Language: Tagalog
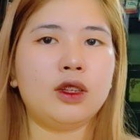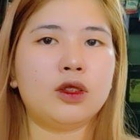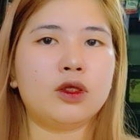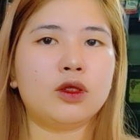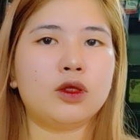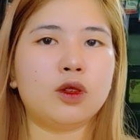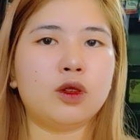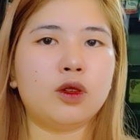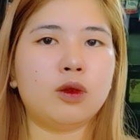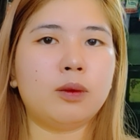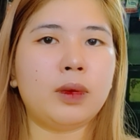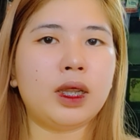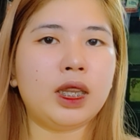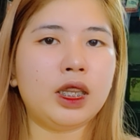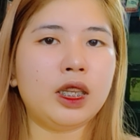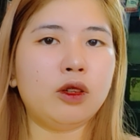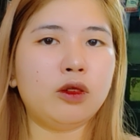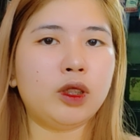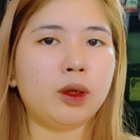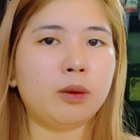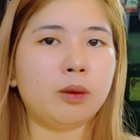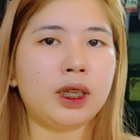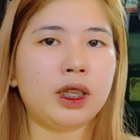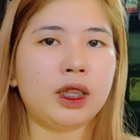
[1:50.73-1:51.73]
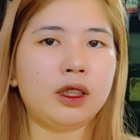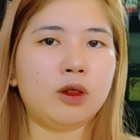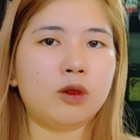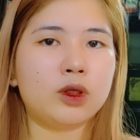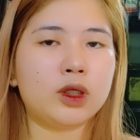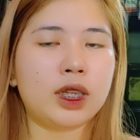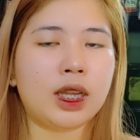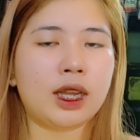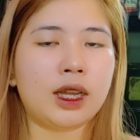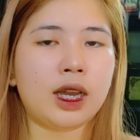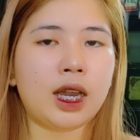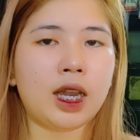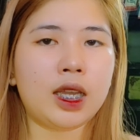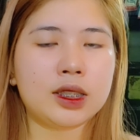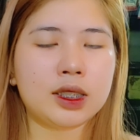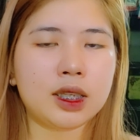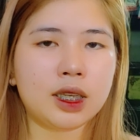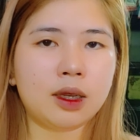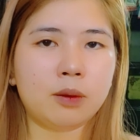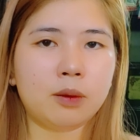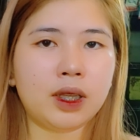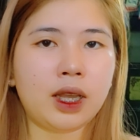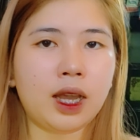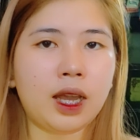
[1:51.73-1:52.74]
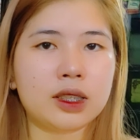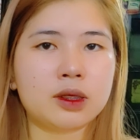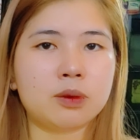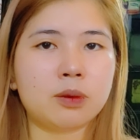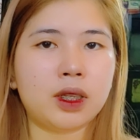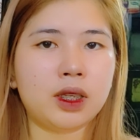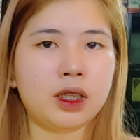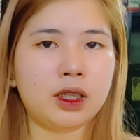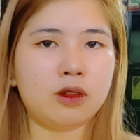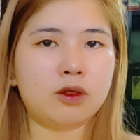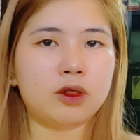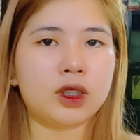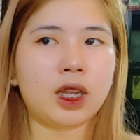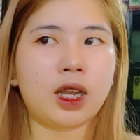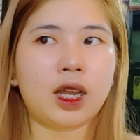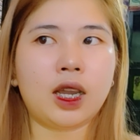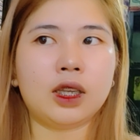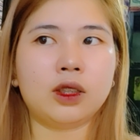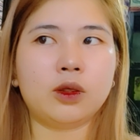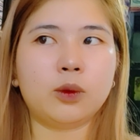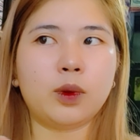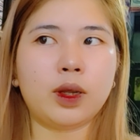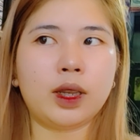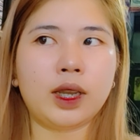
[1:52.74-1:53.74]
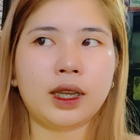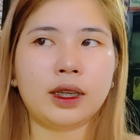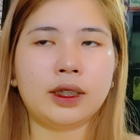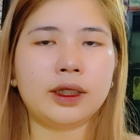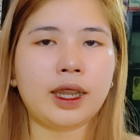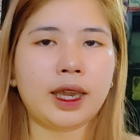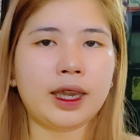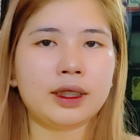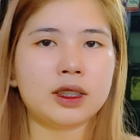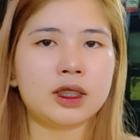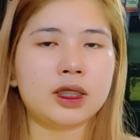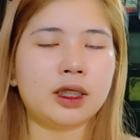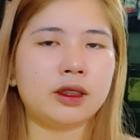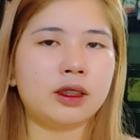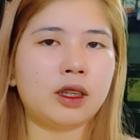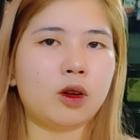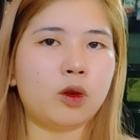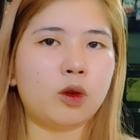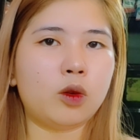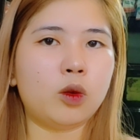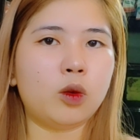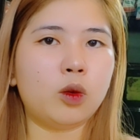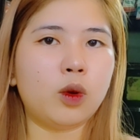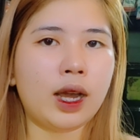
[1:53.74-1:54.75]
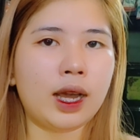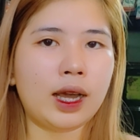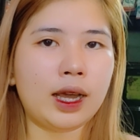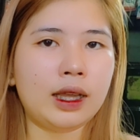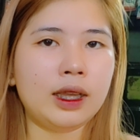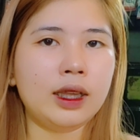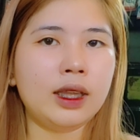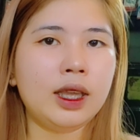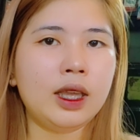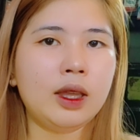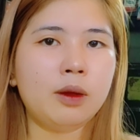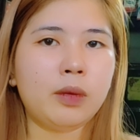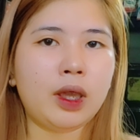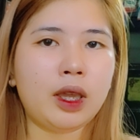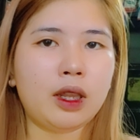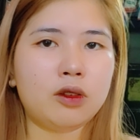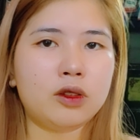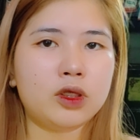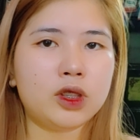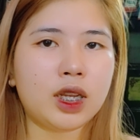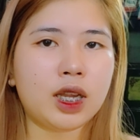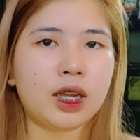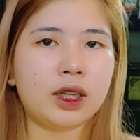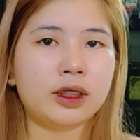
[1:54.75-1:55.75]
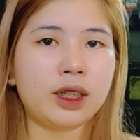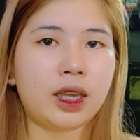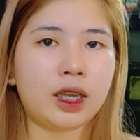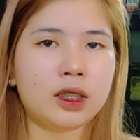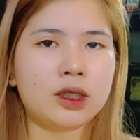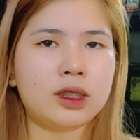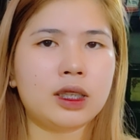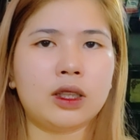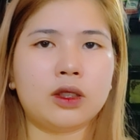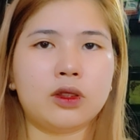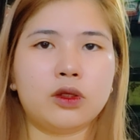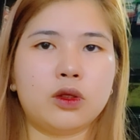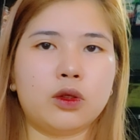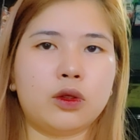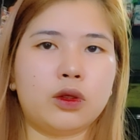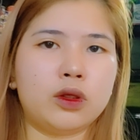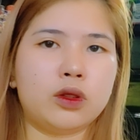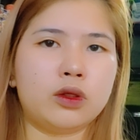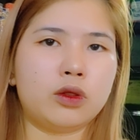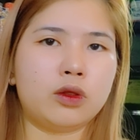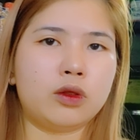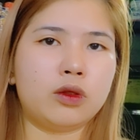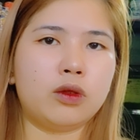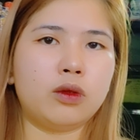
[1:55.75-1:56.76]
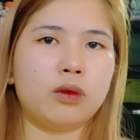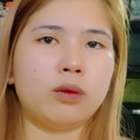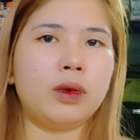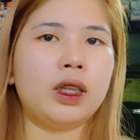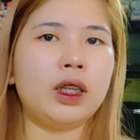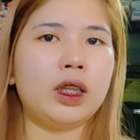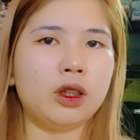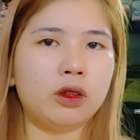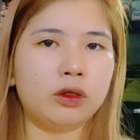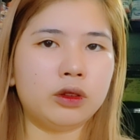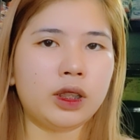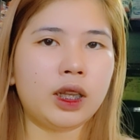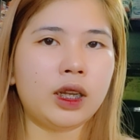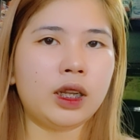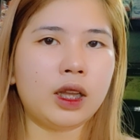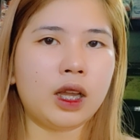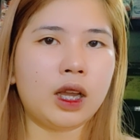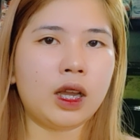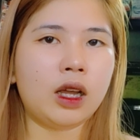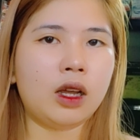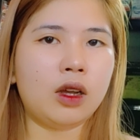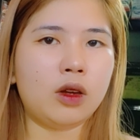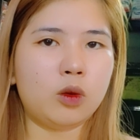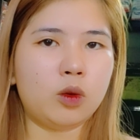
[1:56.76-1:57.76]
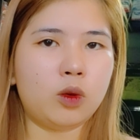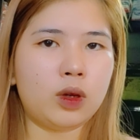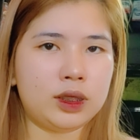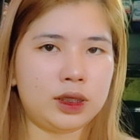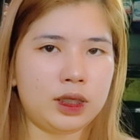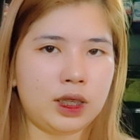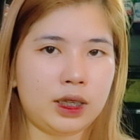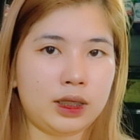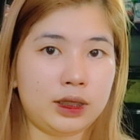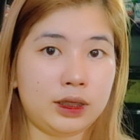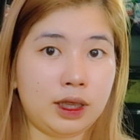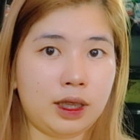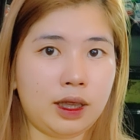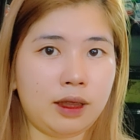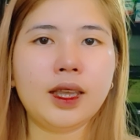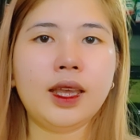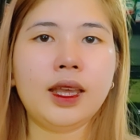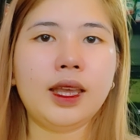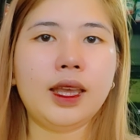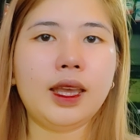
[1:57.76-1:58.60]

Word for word: So, malinaw na malinaw siya. Kahit sa gabi guys, malinaw siya. Kahit walang light siyang nakukuha, meron siyang night sensor. So, malinaw talaga ang kuha sa kanya.